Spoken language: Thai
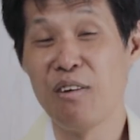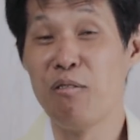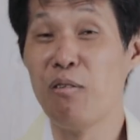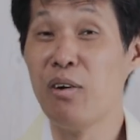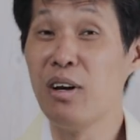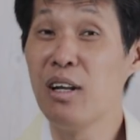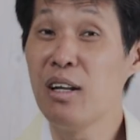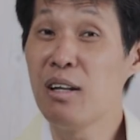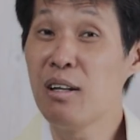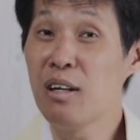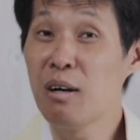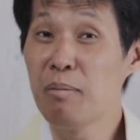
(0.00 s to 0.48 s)

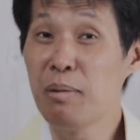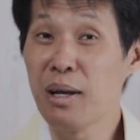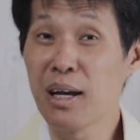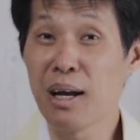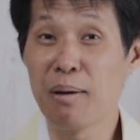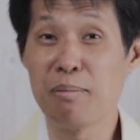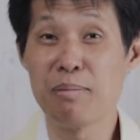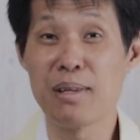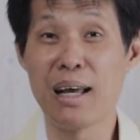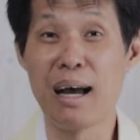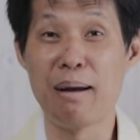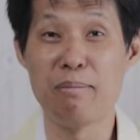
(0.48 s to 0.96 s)
วันนี้เรามี
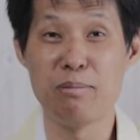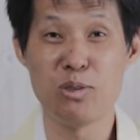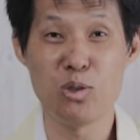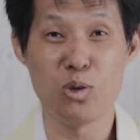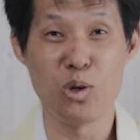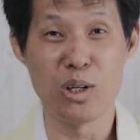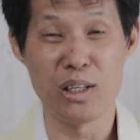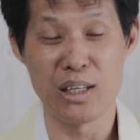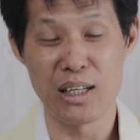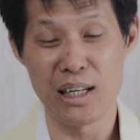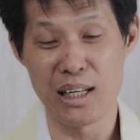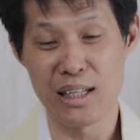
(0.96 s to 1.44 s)
คำถามช
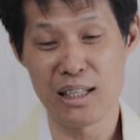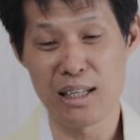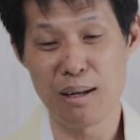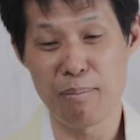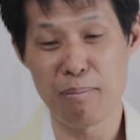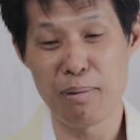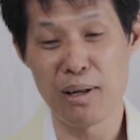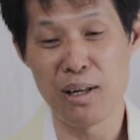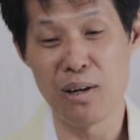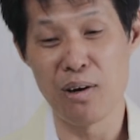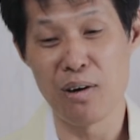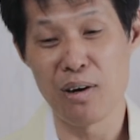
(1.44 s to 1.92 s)
วนคิดค
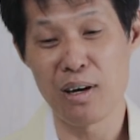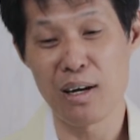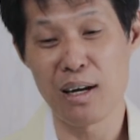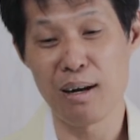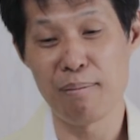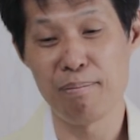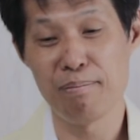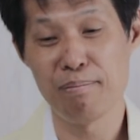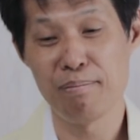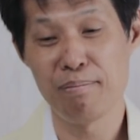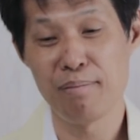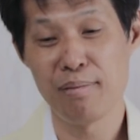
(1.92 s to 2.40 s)
รับพี่น้องค
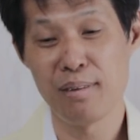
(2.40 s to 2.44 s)
รับ